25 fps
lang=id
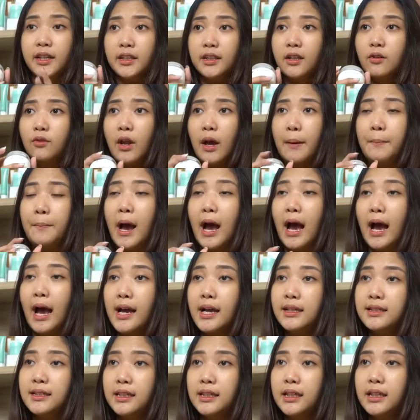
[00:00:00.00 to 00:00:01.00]
kita udah
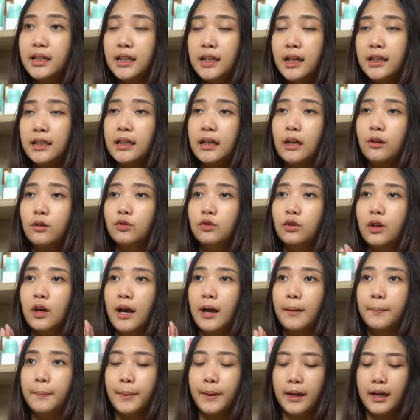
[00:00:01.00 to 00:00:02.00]
bahas ini kira-kira untuk
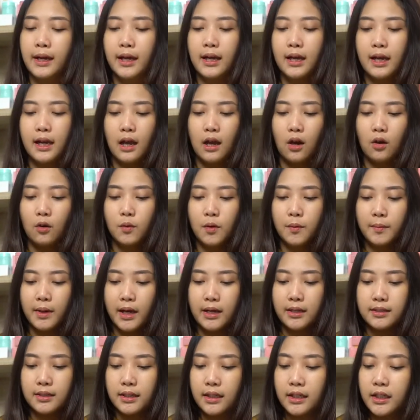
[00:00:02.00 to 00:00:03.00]
apa. Aku mau
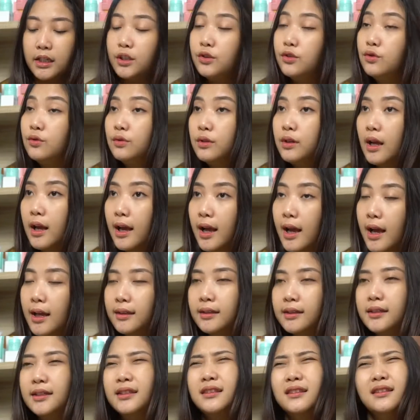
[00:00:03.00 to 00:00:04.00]
bahas sedikit juga
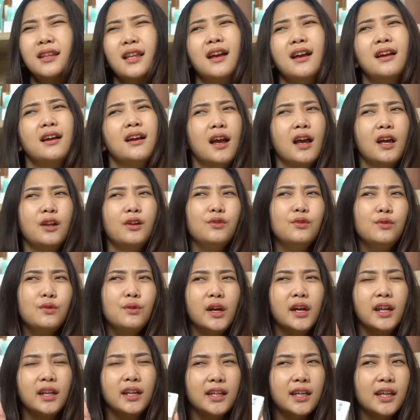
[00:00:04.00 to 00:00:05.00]
tentang
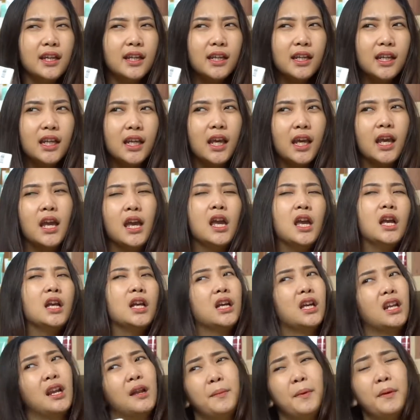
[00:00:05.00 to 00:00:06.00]
kandungannya nih.
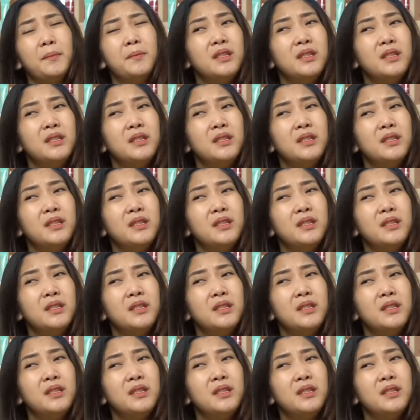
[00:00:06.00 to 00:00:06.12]
Kenapa